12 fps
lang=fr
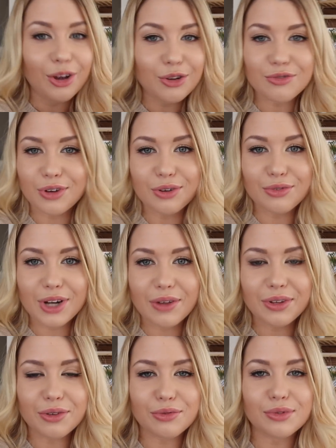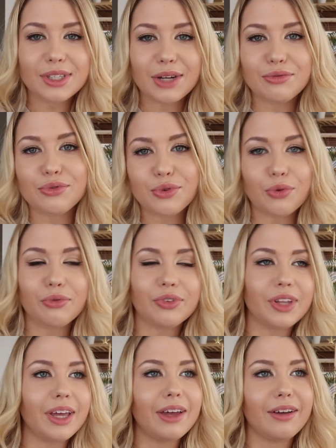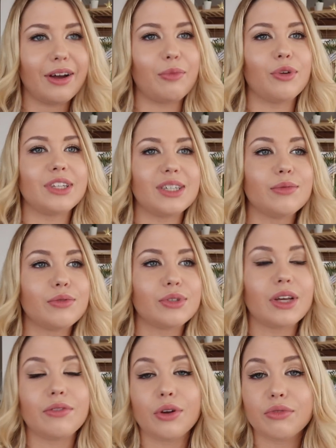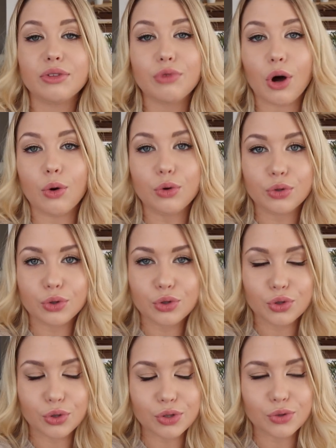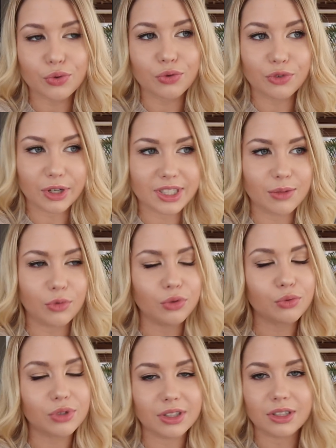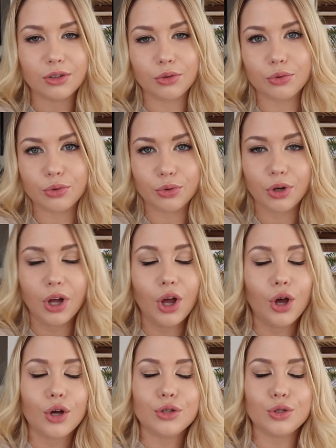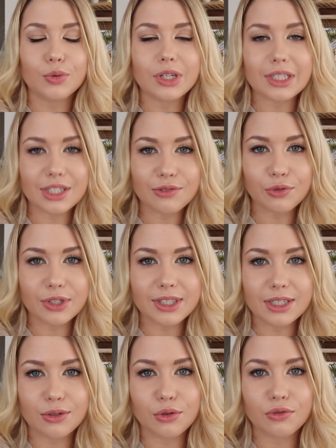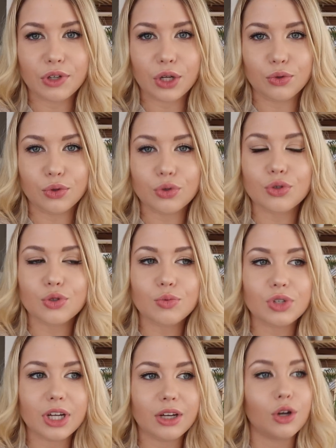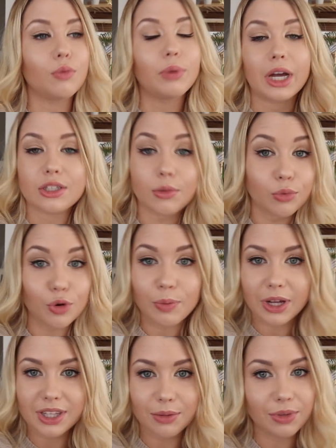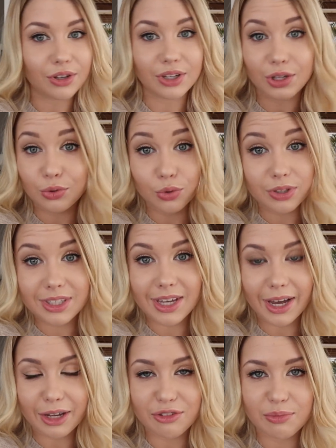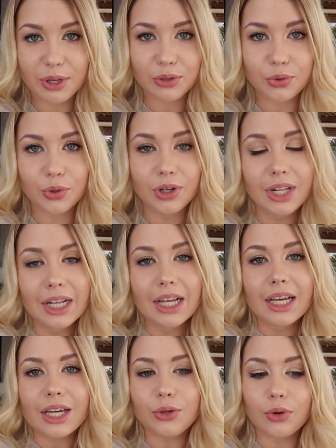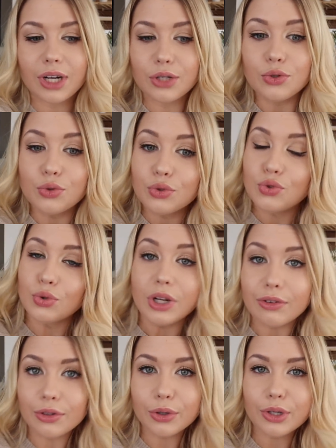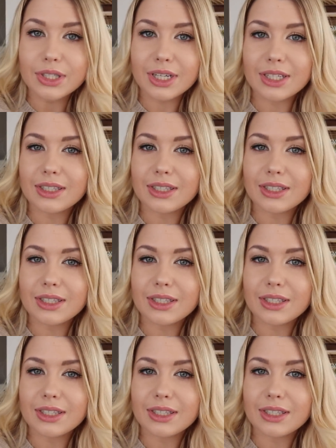une fois que vous l'aviez vu, ça vous convenait à moitié, mais vous aviez envie de voir autre chose. Donc forcément, nous, c'était dans nos objectifs aussi de faire d'autres objets, comme par exemple le panier, mais il y en a d'autres qui arrivent bientôt. Et donc là, du coup, tous les vendredis à